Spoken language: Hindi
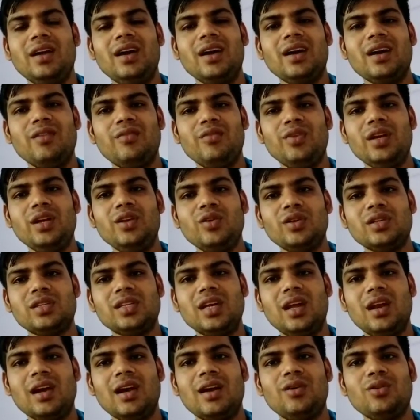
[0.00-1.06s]
अगर वीडियो
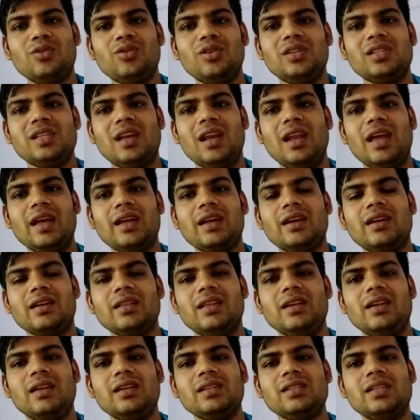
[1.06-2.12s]
अच्छा लगा हो तो इसे लाइक कर
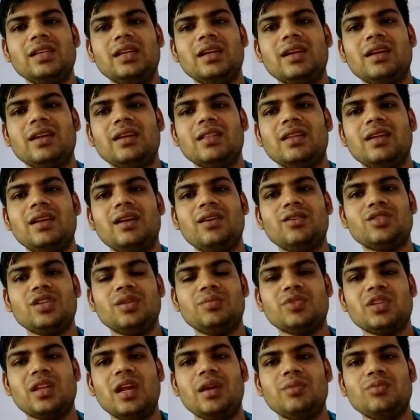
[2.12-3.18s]
देना शेयर कर देना और
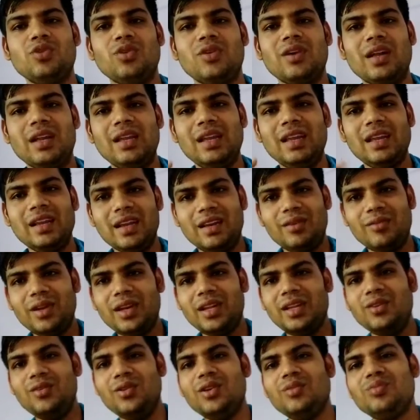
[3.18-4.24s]
सब्सक्राइब तो कर ही लेना
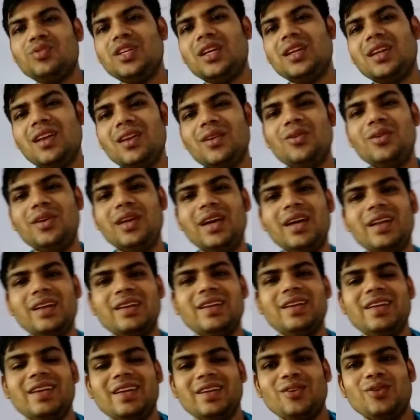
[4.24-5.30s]
मेरे यूट्यूब चैनल को यार
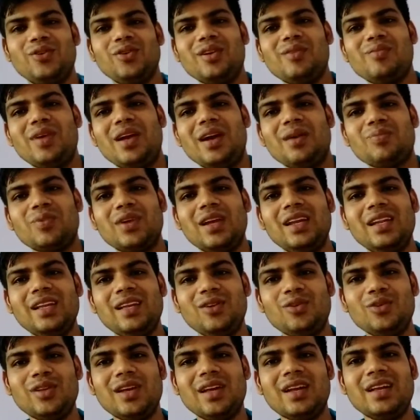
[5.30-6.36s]
क्योंकि मैं आपके लिए
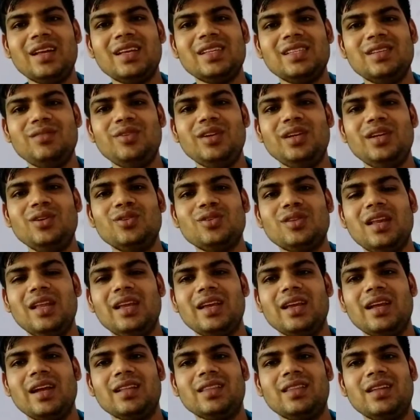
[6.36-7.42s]
रोजाना ऐसी वीडियोस
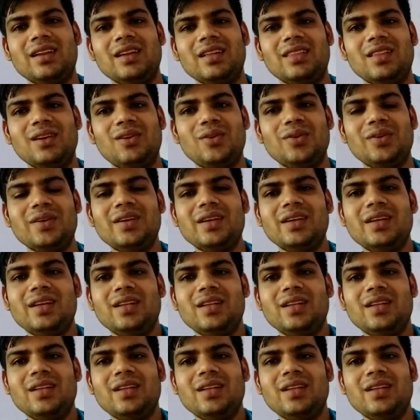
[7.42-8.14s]
लेके आता रहता हूँ